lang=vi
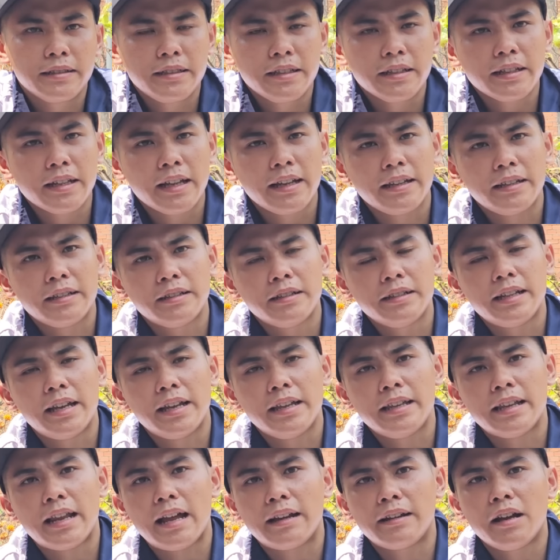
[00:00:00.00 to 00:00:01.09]
trước khi nó
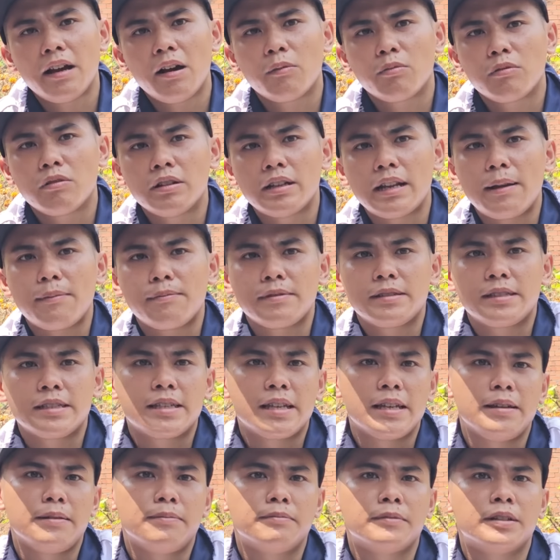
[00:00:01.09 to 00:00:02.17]
đi là nó không có đem
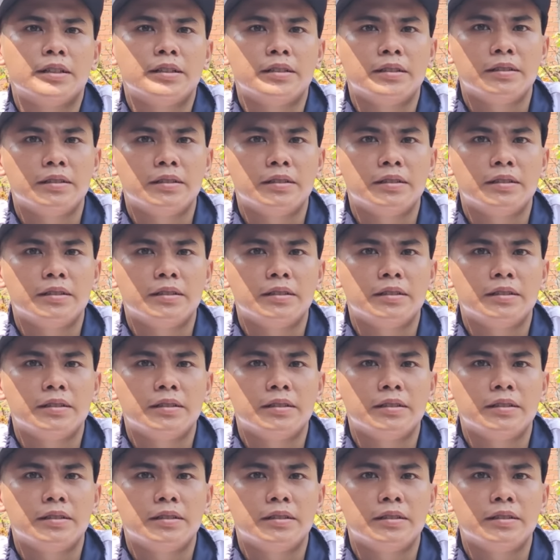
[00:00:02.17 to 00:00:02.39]
sim nữa.